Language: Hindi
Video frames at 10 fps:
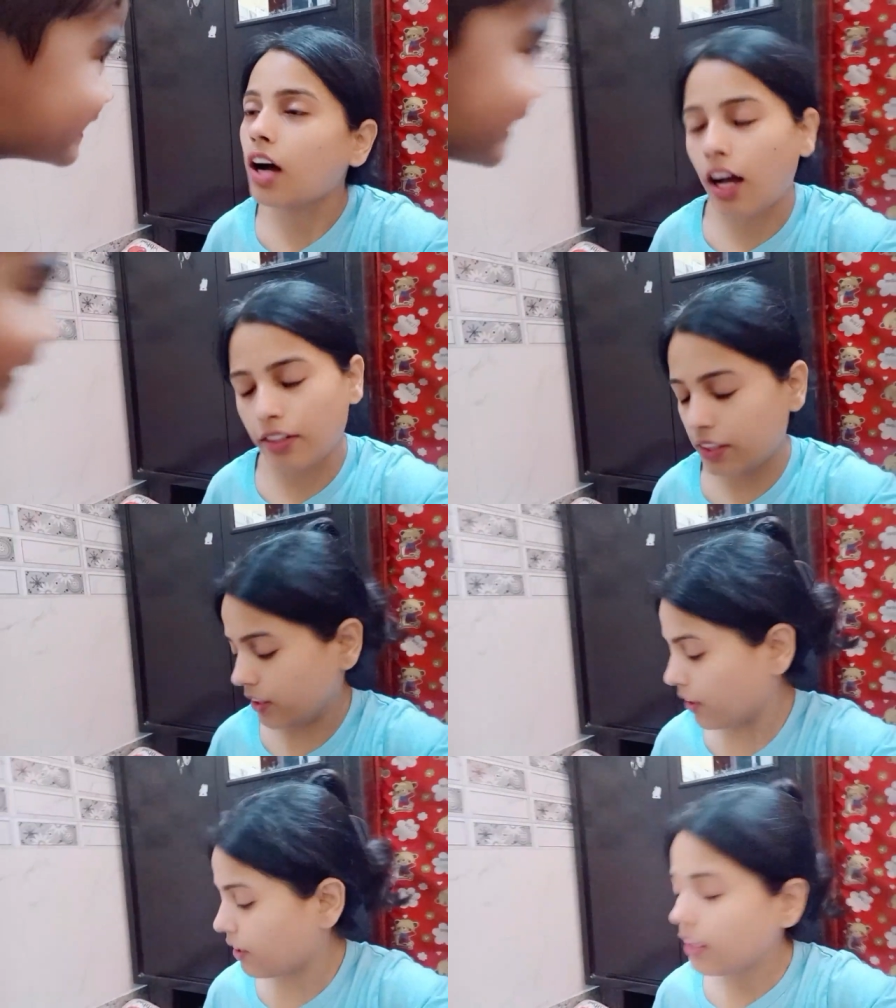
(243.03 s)
हाँ
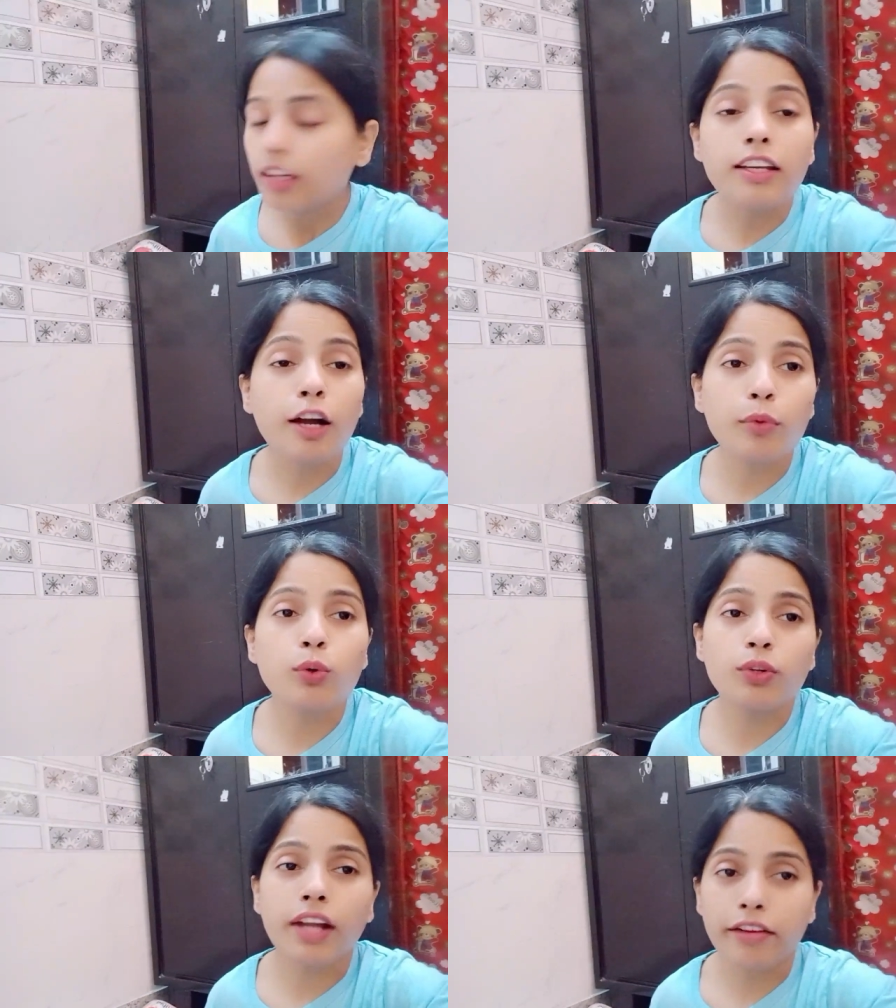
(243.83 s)
ठीक है ये हम
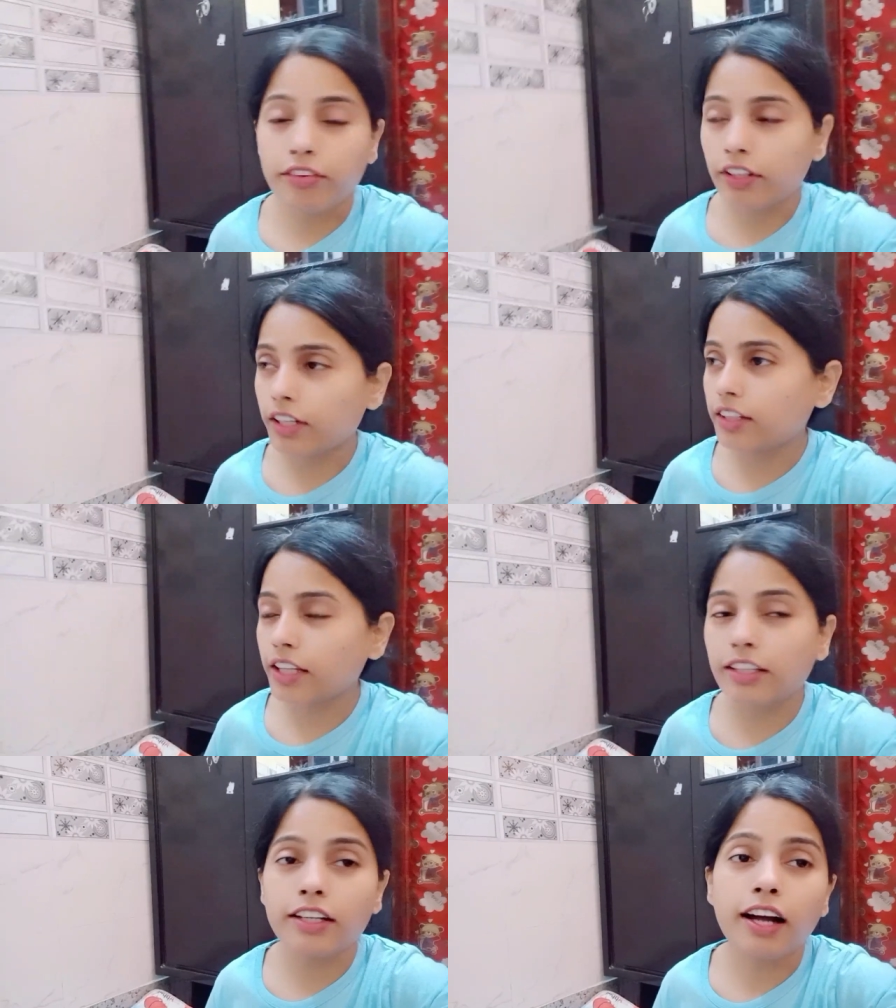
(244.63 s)
लोग को नाइफ वगैरह
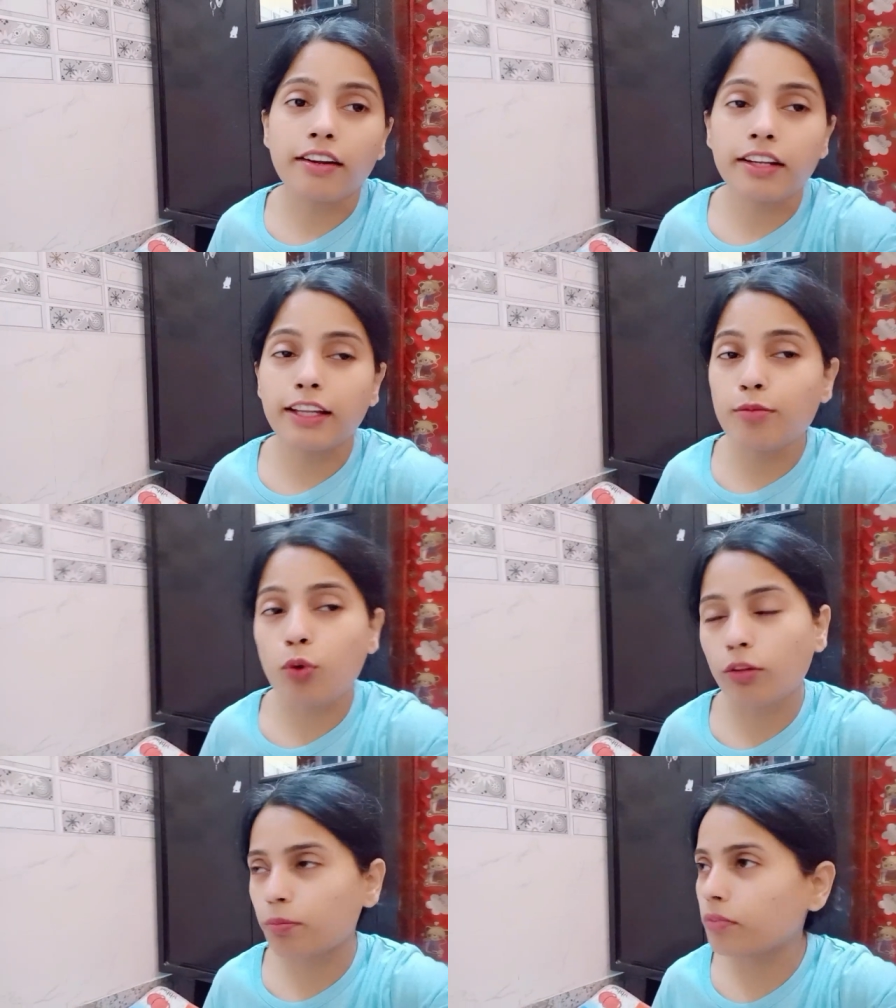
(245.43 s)
देख के काटने के लिए
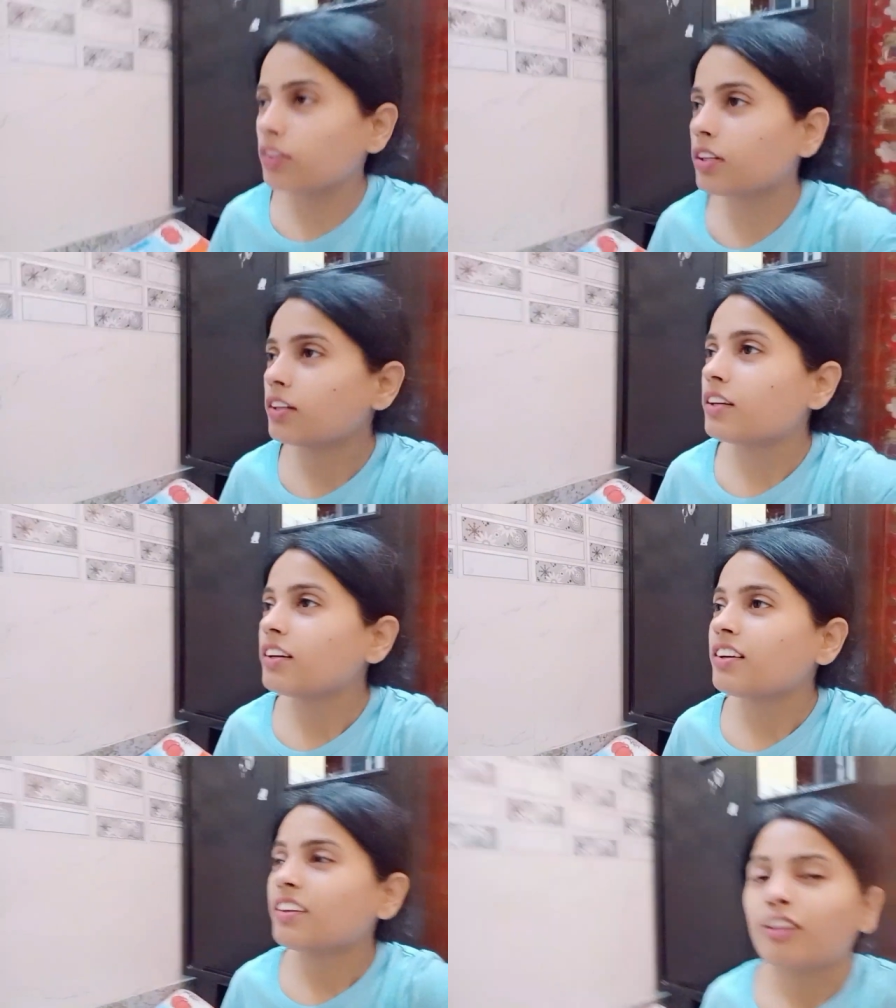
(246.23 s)
बहुत
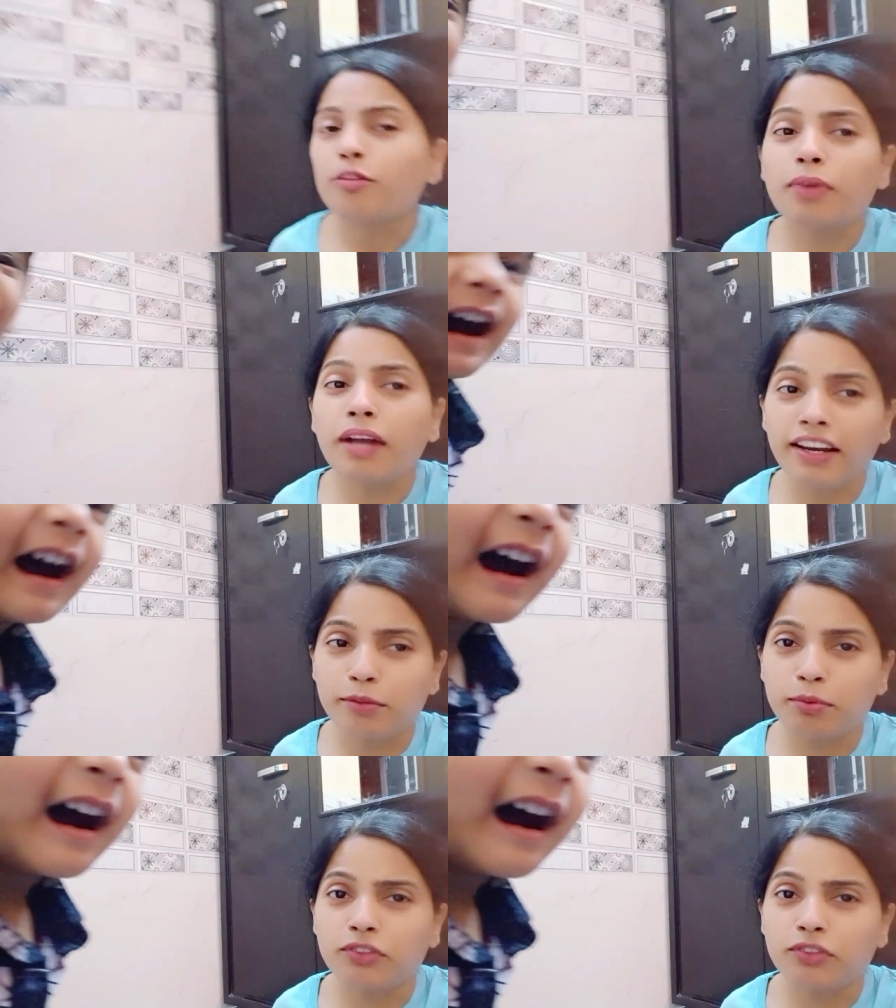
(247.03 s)
बैट भी